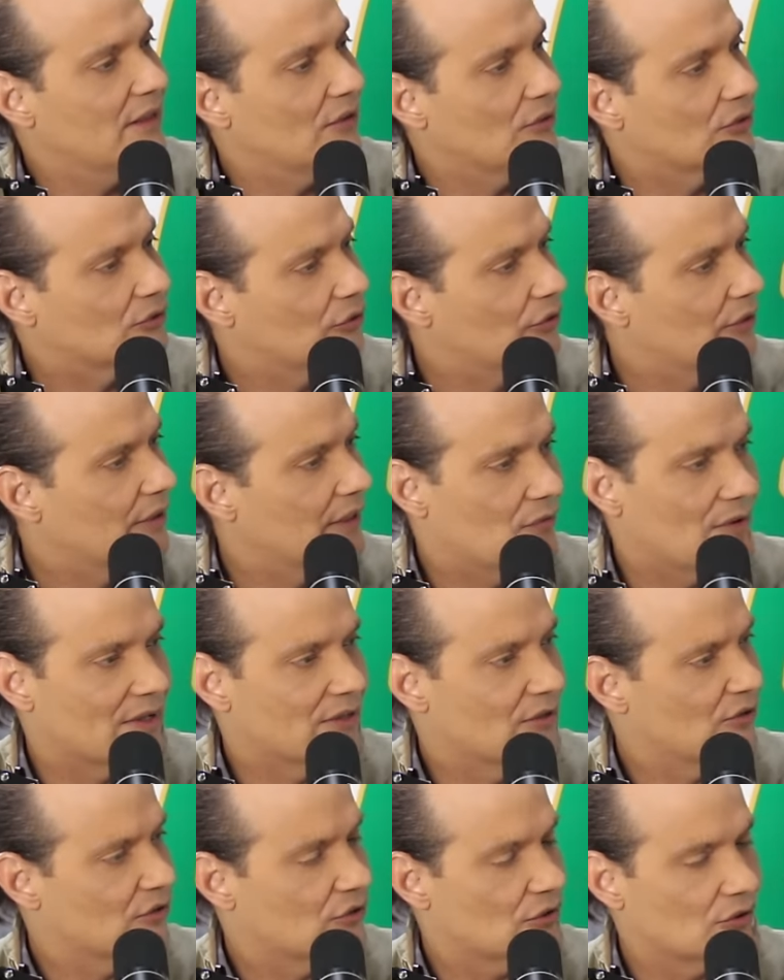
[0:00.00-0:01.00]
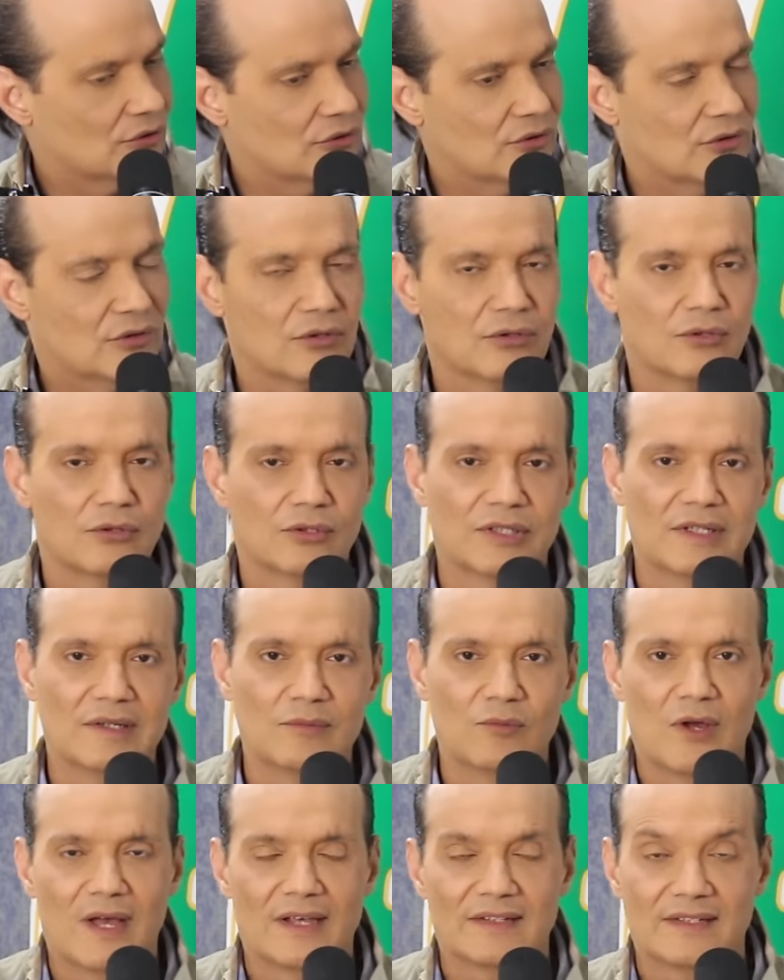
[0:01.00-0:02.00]
doctor, y cuando nosotros nos
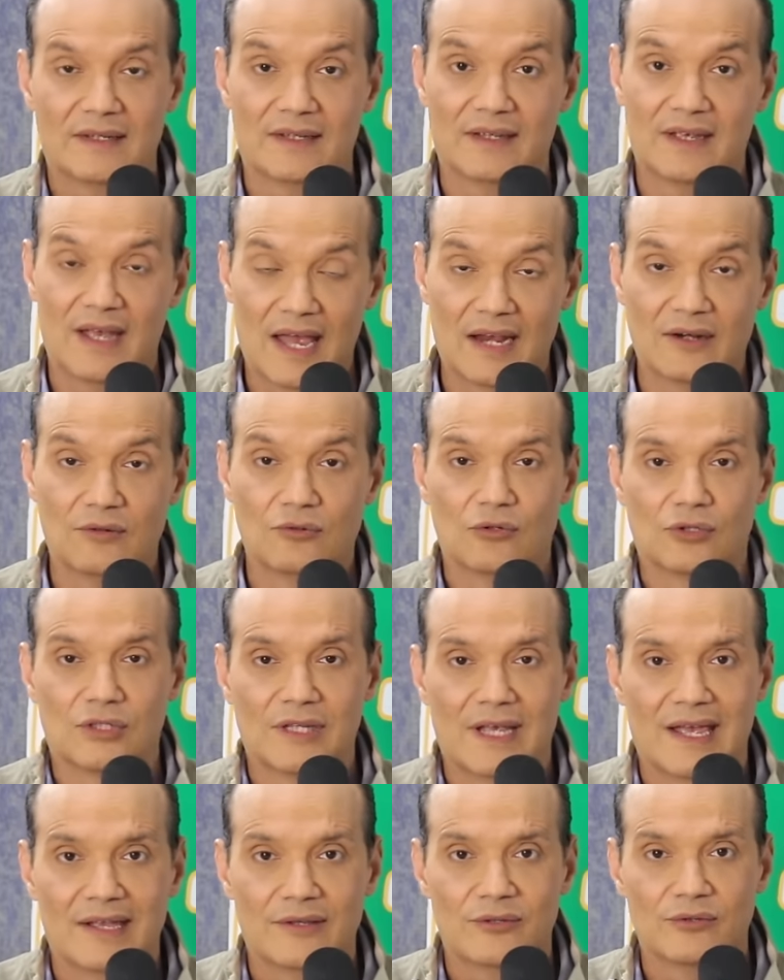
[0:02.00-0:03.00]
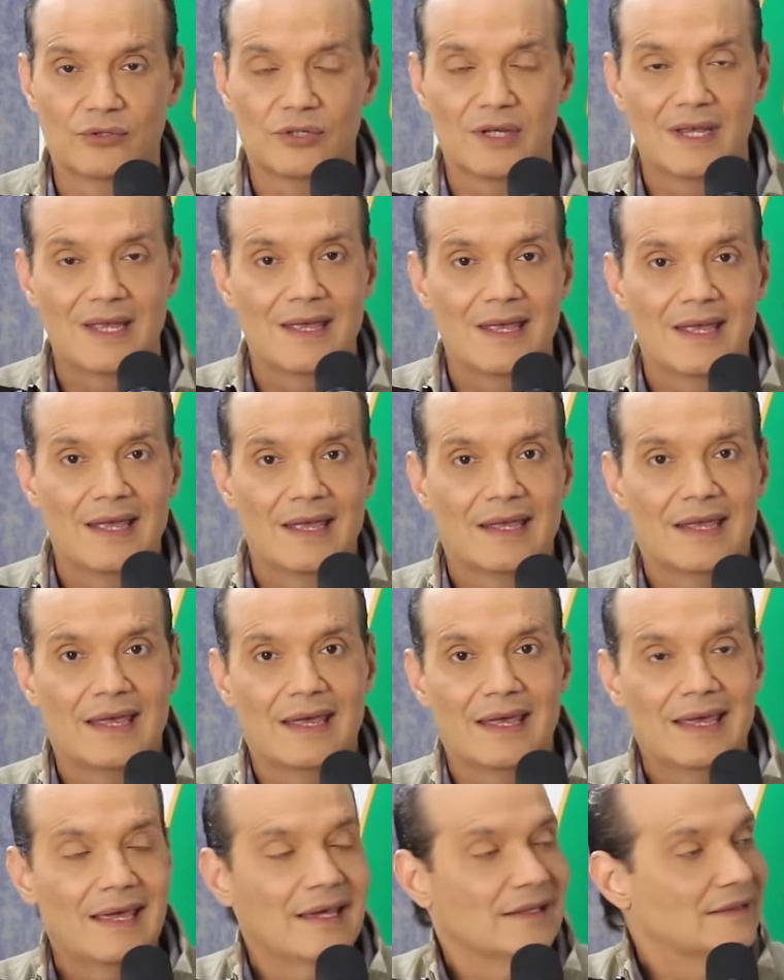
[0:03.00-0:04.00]
conocimos hace algunos años,
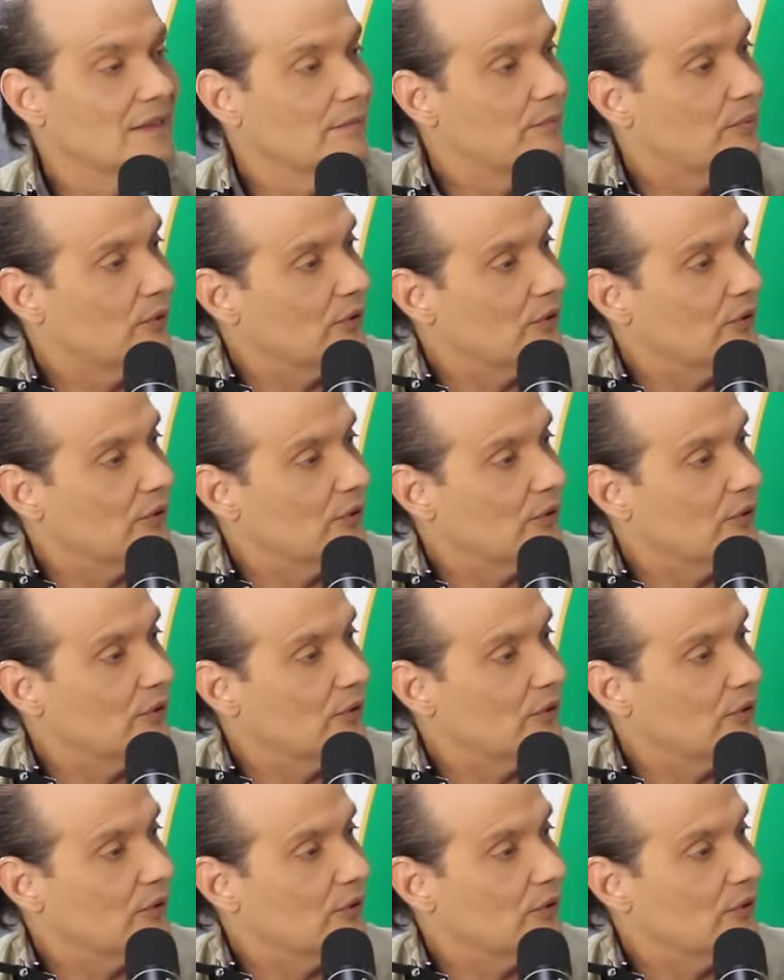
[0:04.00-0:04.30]
que este